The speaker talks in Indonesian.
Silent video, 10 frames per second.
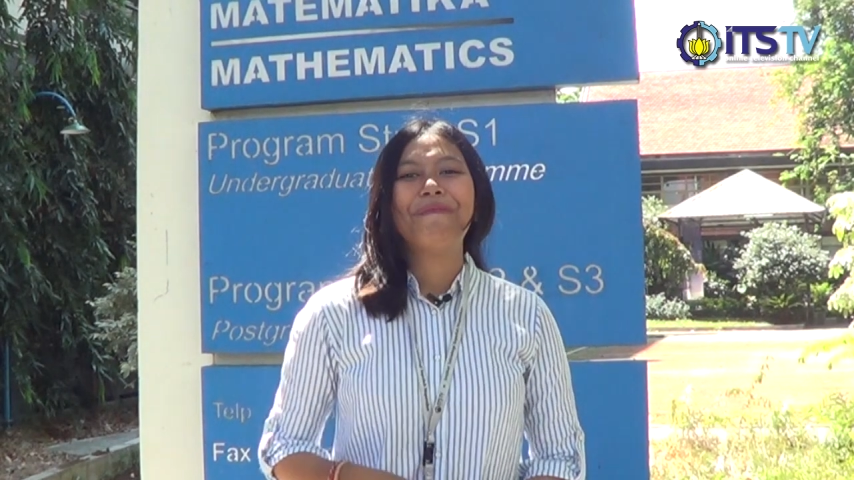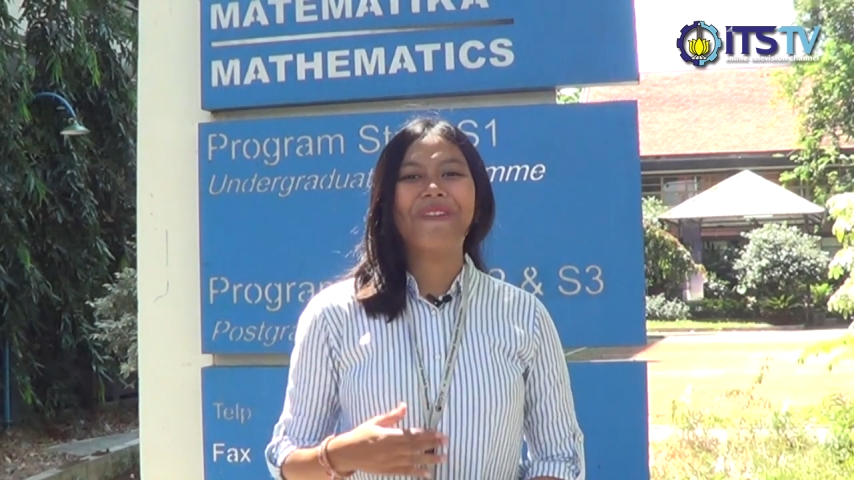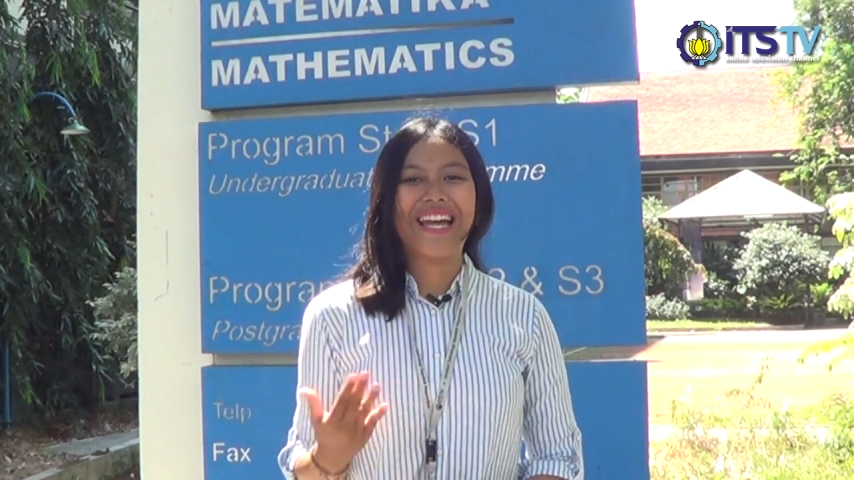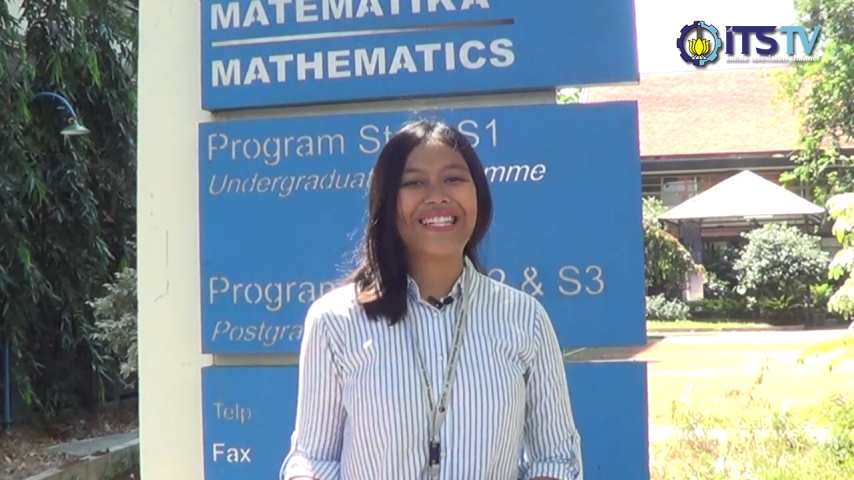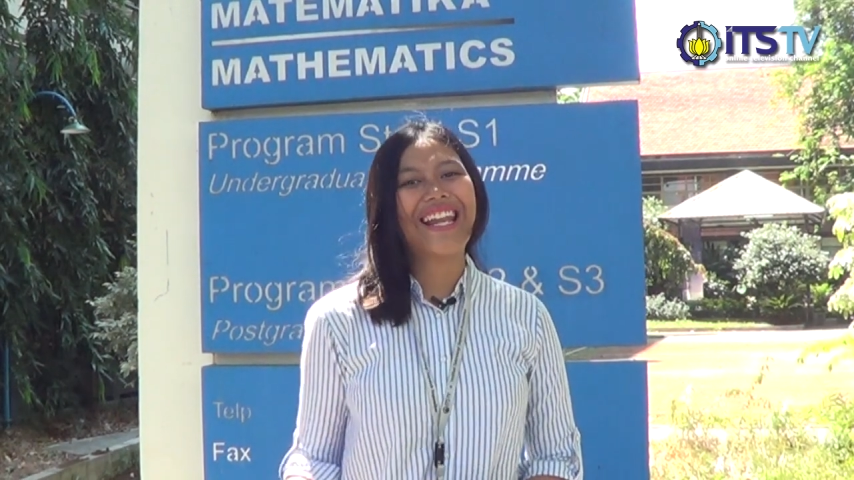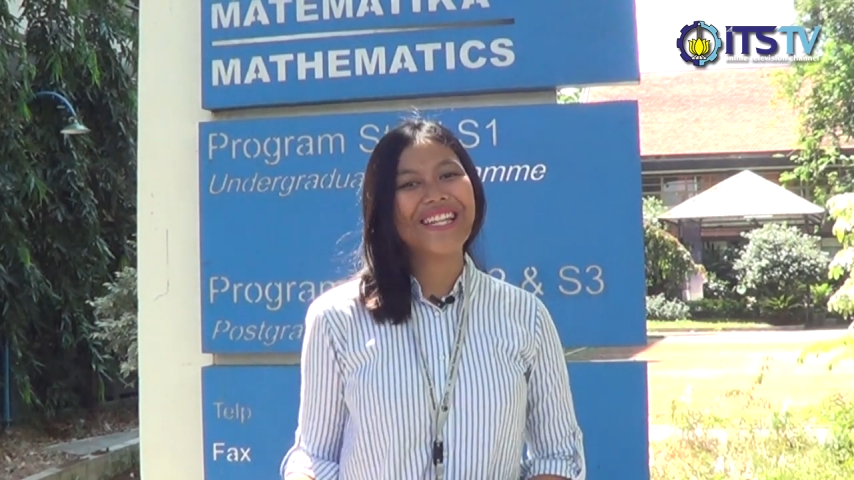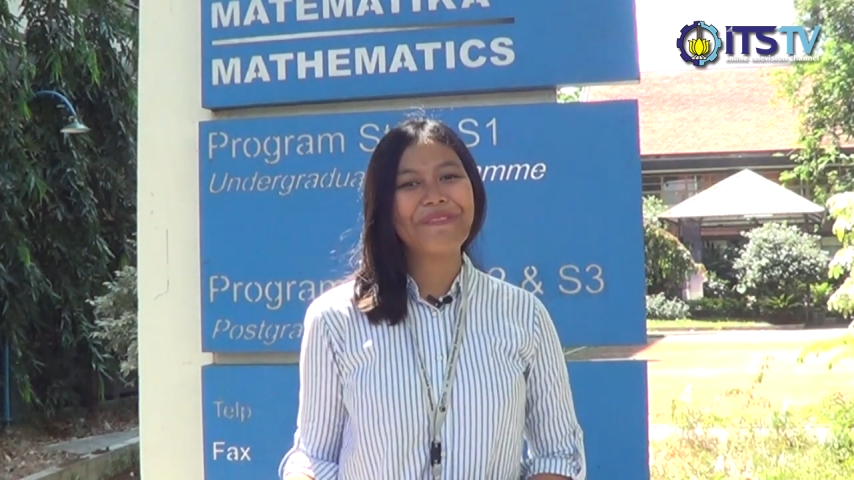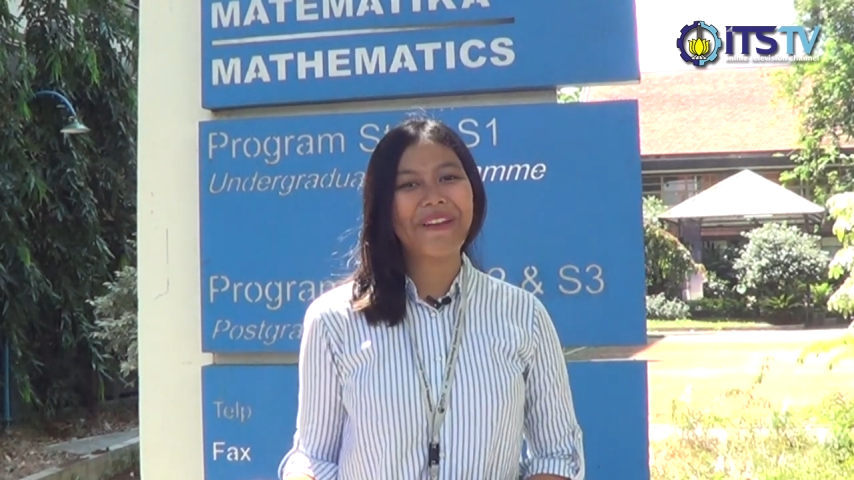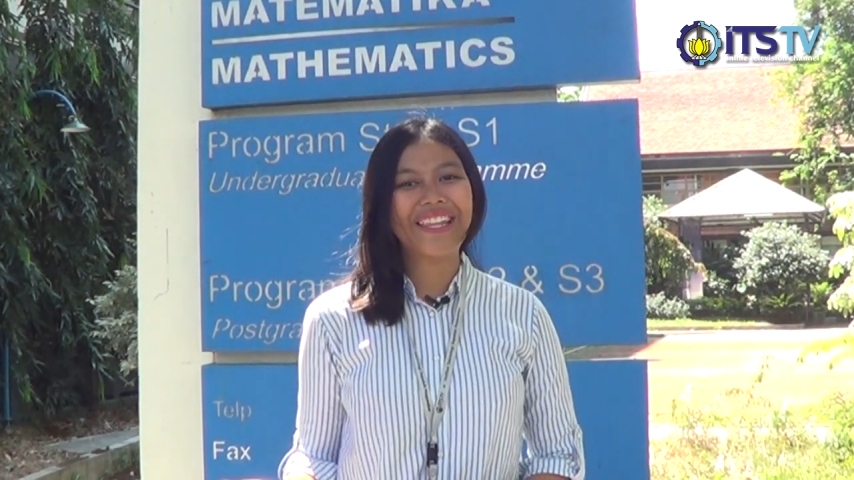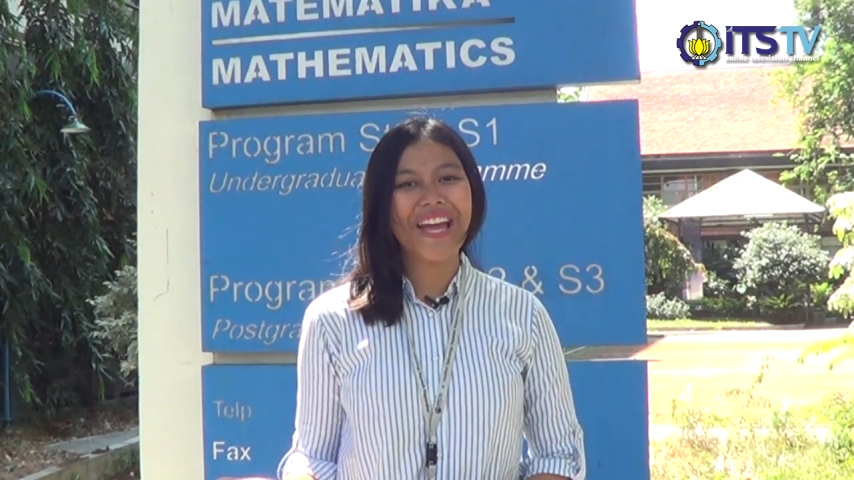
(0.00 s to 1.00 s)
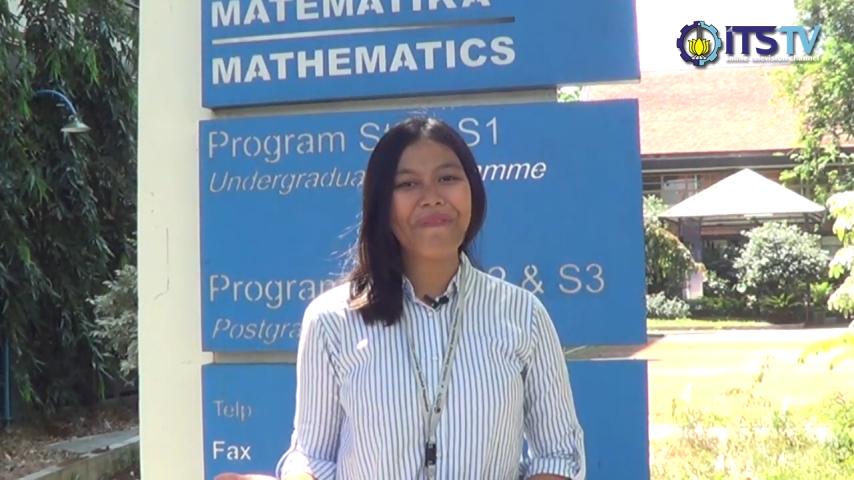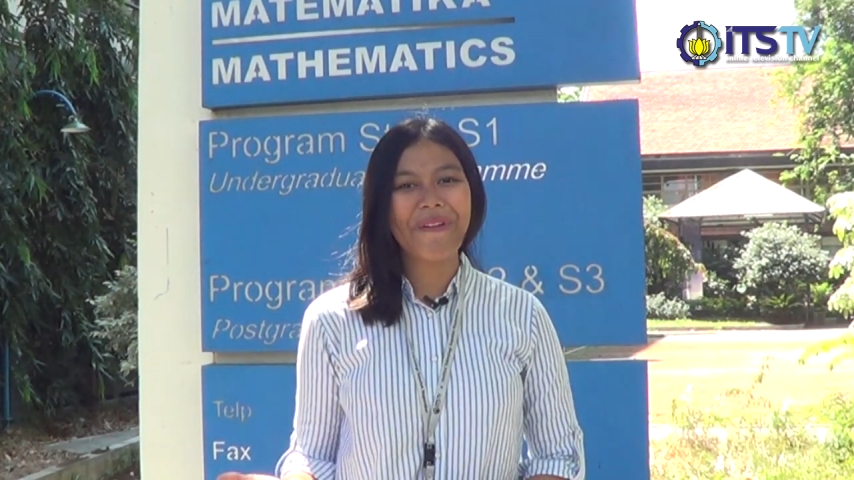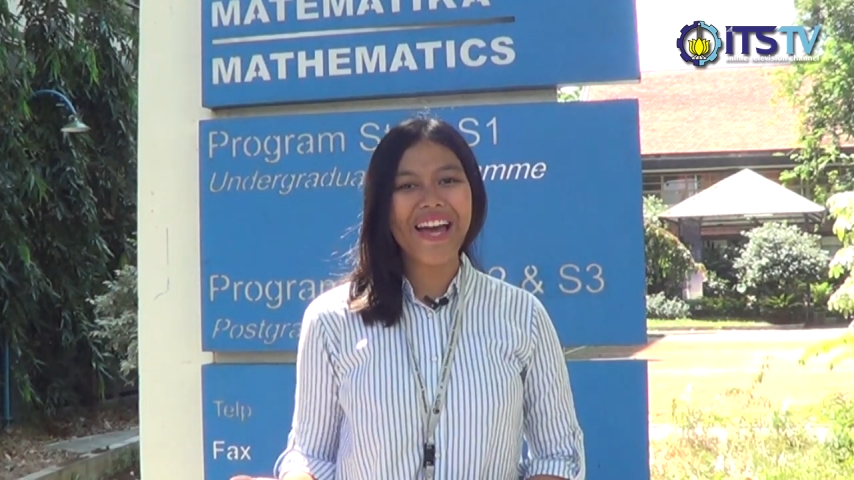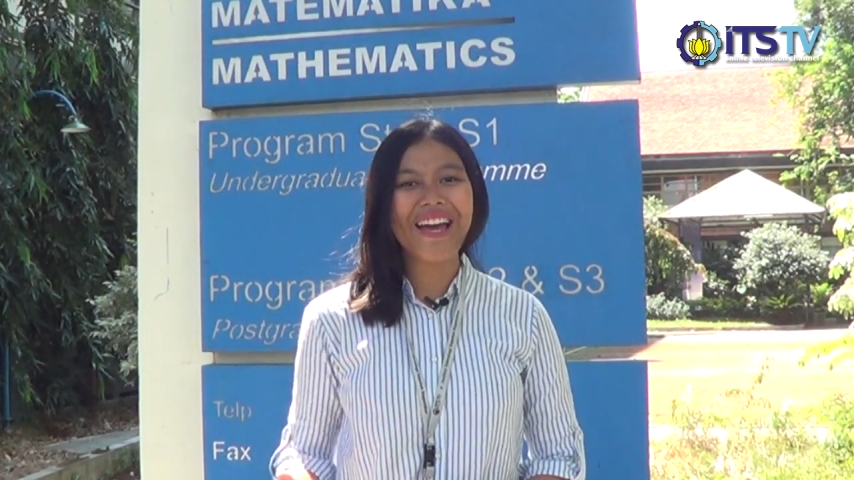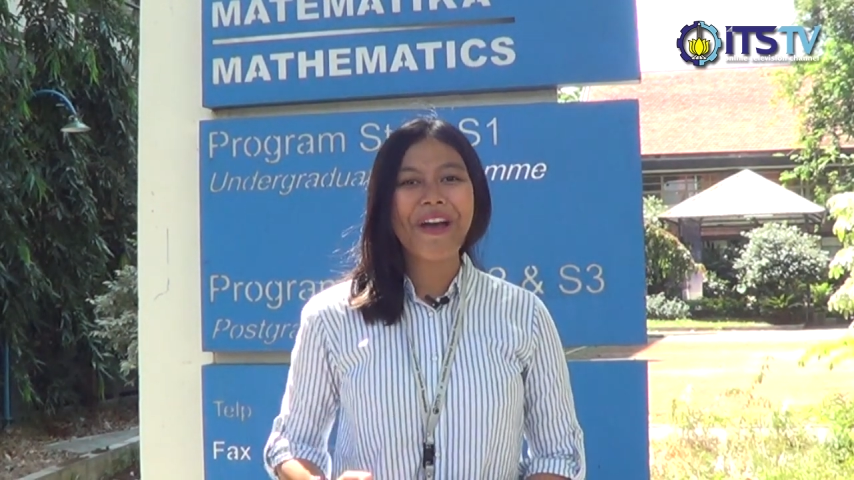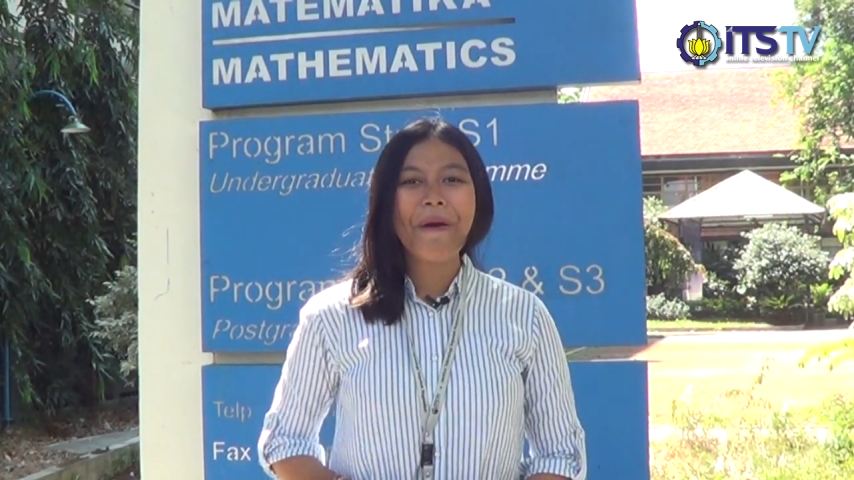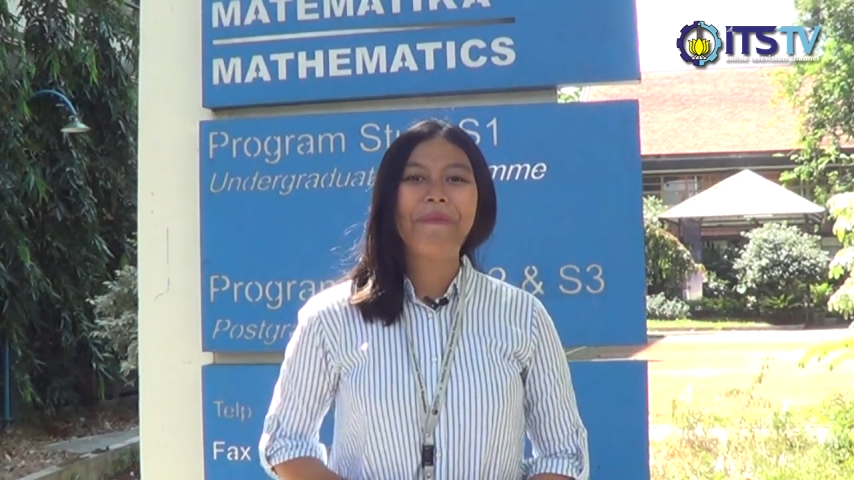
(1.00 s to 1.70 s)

Penasaran seperti apa?